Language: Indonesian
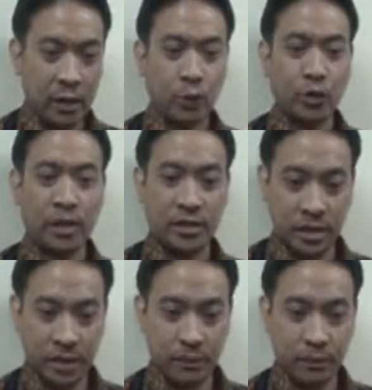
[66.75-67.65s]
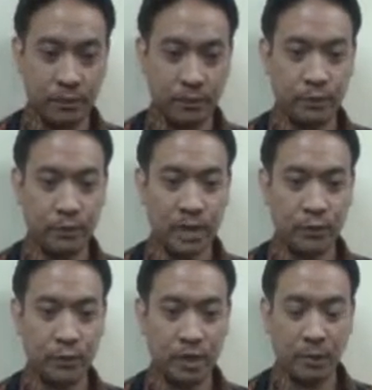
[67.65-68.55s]
asosiasi
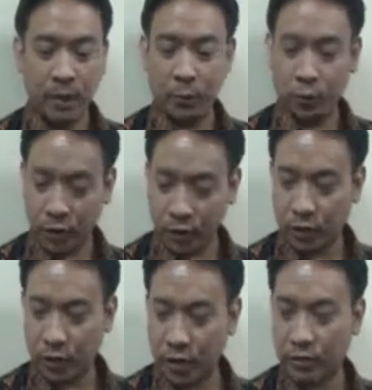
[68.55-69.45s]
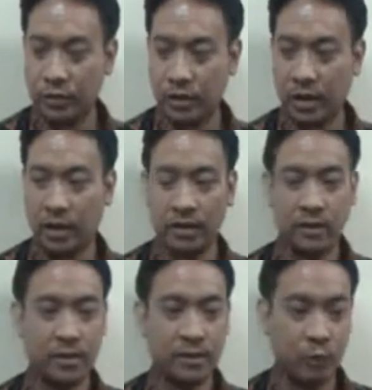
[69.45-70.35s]
pelaku usaha bawang putih juga sudah diundang
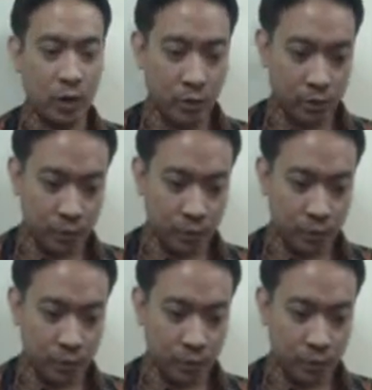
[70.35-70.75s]
artinya kan semua